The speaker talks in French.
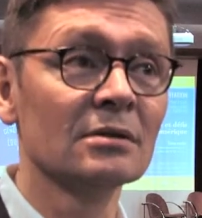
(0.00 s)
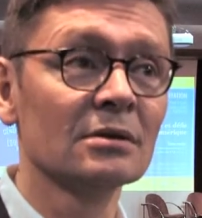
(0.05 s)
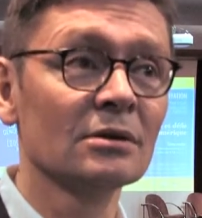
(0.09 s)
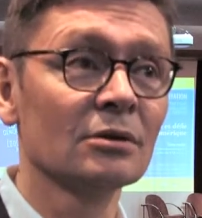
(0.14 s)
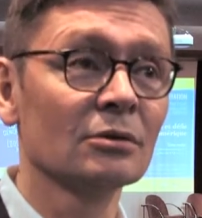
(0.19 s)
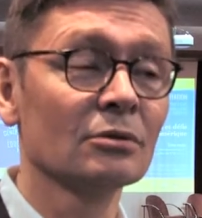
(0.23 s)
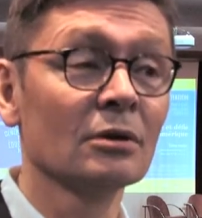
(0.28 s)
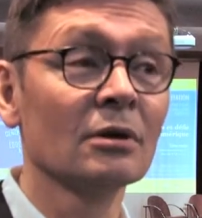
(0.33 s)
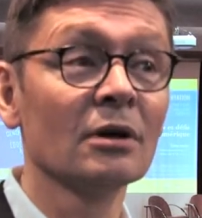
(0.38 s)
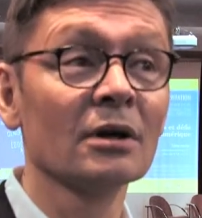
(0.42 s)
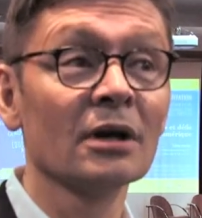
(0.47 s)

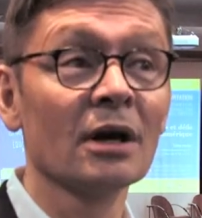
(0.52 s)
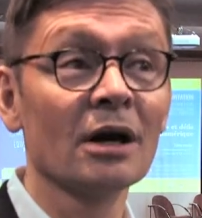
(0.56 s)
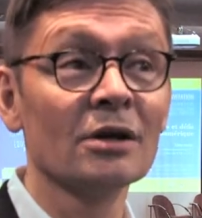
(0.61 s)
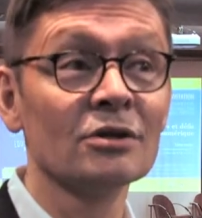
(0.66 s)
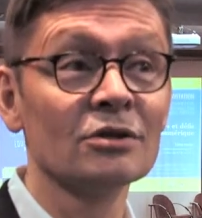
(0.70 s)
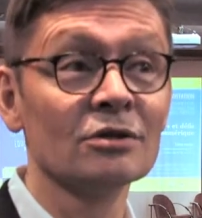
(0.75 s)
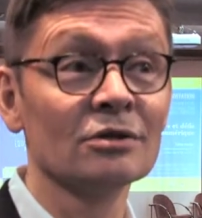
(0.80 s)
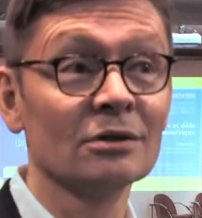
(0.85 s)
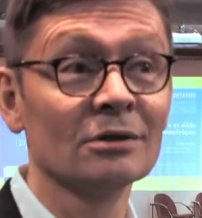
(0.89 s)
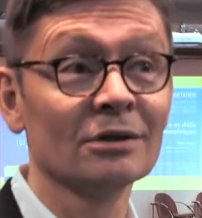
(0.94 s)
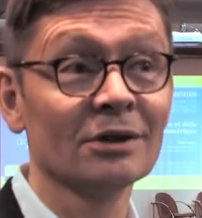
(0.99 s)
qui ont un
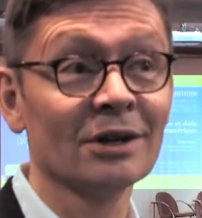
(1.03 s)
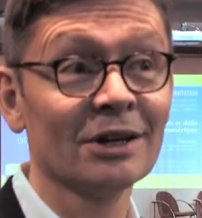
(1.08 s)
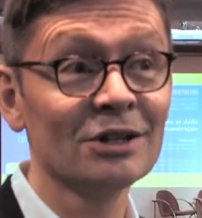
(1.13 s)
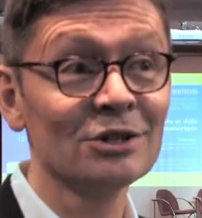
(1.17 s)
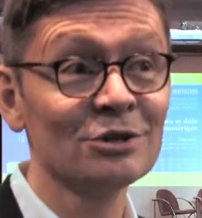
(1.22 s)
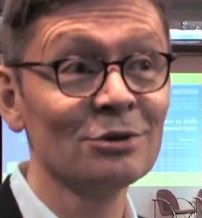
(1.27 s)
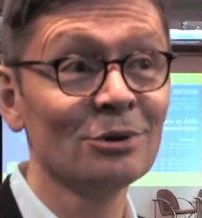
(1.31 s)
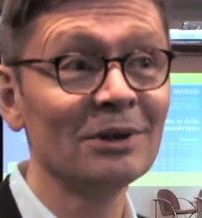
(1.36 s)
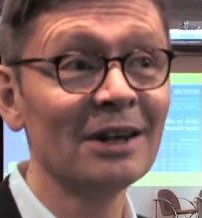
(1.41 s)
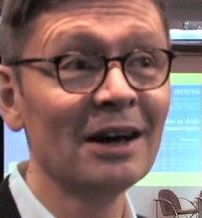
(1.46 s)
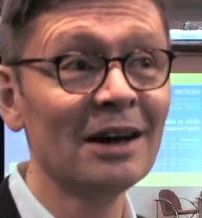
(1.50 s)
ancrage
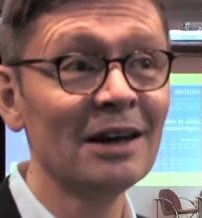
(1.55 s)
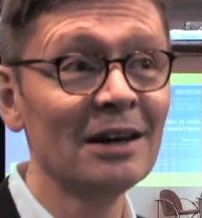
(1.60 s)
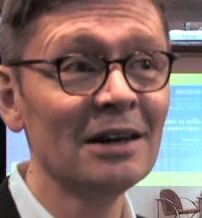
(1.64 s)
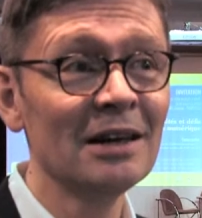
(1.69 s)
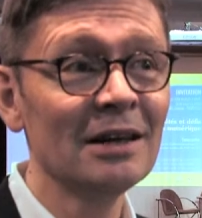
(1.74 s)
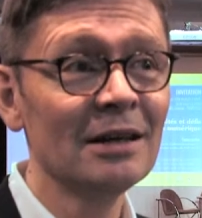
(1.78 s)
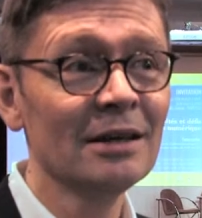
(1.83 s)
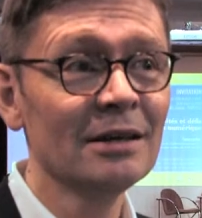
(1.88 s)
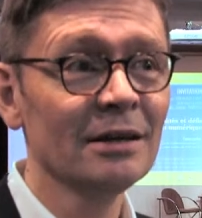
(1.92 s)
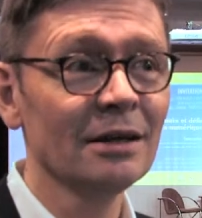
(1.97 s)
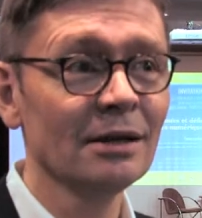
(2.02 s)
régional
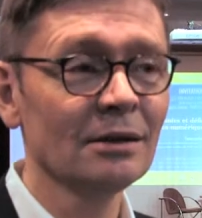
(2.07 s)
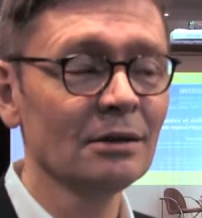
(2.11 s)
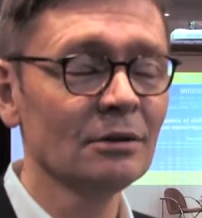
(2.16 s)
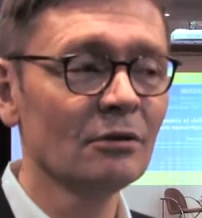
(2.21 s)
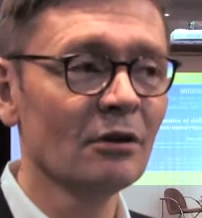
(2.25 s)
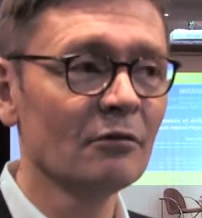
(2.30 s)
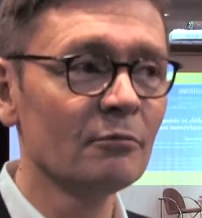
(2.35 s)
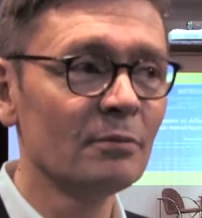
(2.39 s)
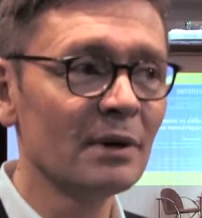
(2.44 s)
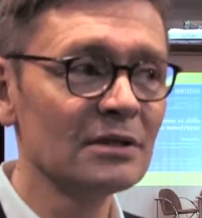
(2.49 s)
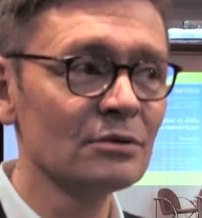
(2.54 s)
et qui
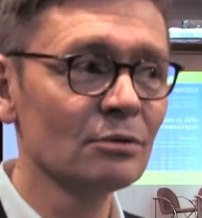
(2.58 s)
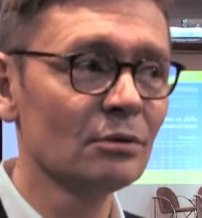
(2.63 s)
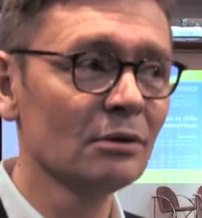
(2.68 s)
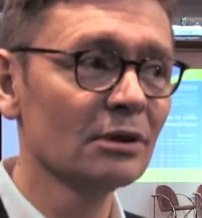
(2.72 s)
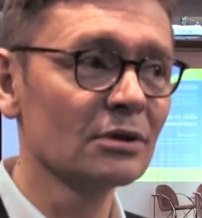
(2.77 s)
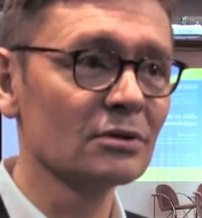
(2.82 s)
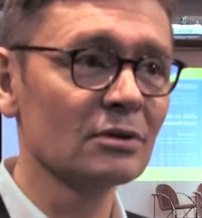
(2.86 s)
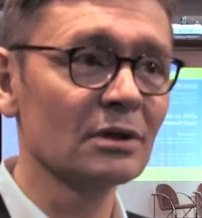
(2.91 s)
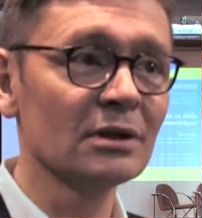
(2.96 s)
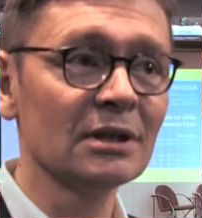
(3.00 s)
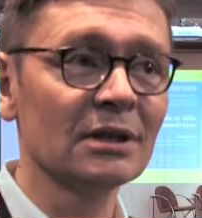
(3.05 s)
doivent basculer
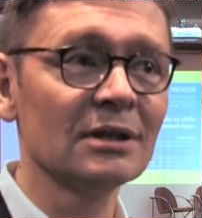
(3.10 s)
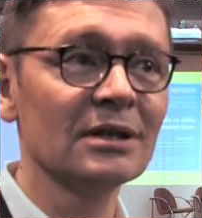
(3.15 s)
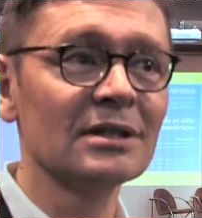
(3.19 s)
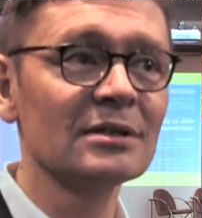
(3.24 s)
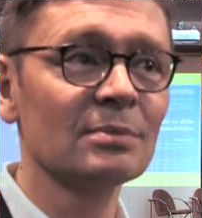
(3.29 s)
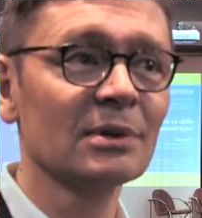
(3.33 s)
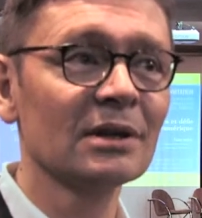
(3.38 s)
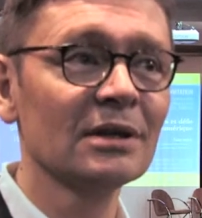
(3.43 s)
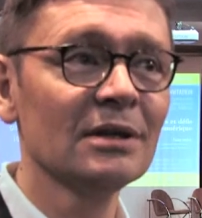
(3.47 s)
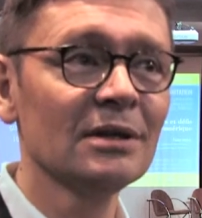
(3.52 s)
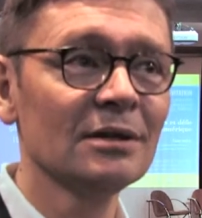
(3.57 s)
dans un état
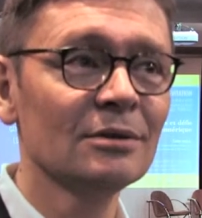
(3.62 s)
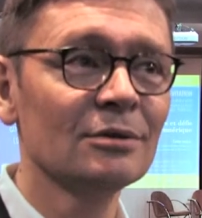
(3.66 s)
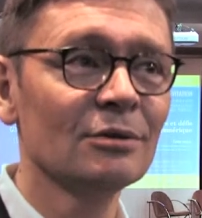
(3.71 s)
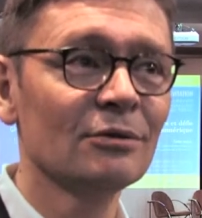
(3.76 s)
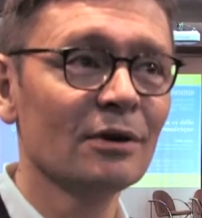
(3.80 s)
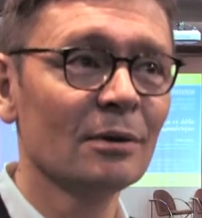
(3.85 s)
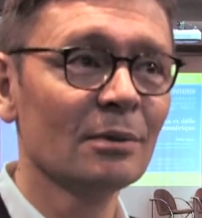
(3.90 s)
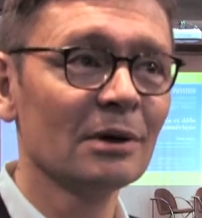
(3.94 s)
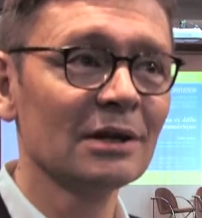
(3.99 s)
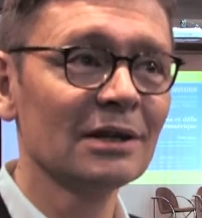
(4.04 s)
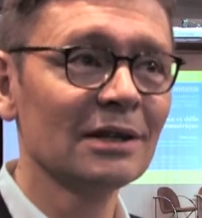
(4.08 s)
d'esprit de
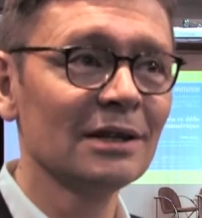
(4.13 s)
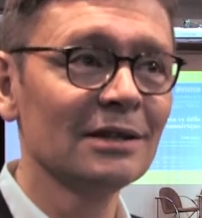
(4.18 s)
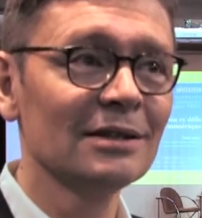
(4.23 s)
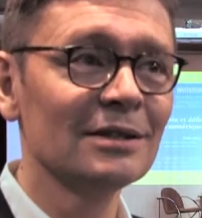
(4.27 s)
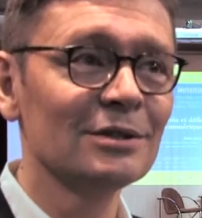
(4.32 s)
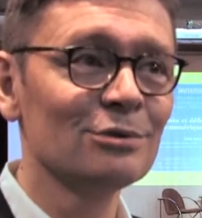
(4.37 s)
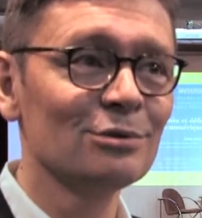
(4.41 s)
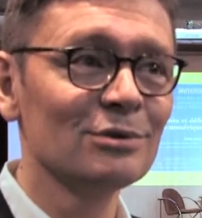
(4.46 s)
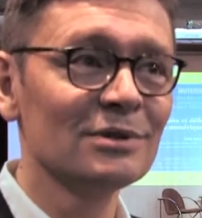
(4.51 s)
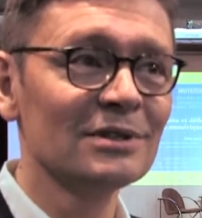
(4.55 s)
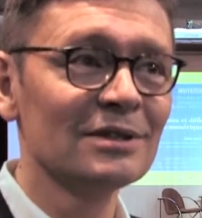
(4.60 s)
fabriquer des
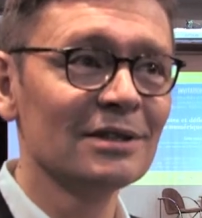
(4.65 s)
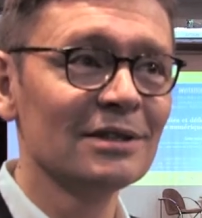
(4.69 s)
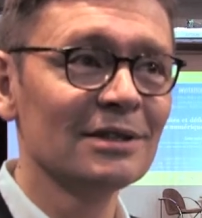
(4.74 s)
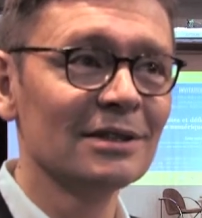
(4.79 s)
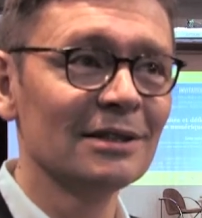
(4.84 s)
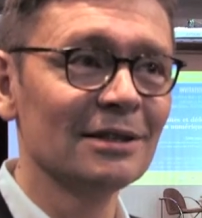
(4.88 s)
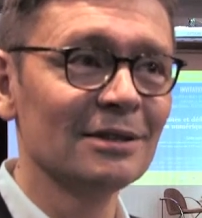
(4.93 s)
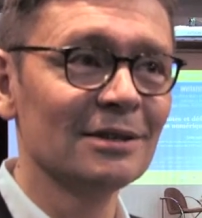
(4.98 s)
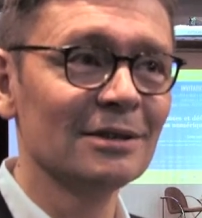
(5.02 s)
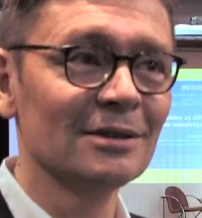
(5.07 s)
succès